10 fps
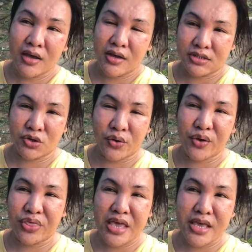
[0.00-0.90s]
So
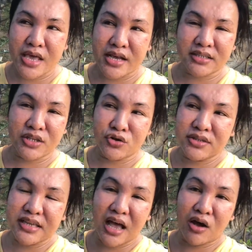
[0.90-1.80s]
we're thinking kasi doon
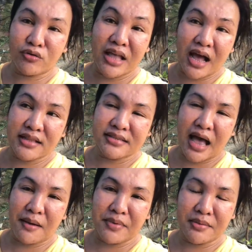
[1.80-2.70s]
sa unahan
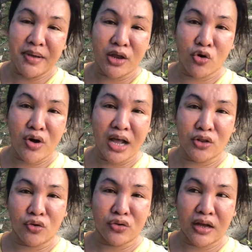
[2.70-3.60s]
sa amin, mayroong
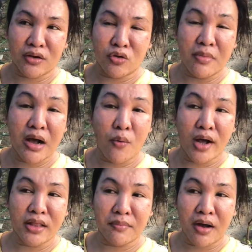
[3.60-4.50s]
ano na
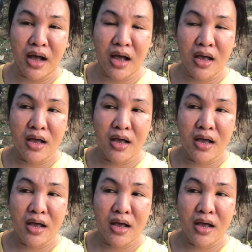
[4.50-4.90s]
gumagawa ng mga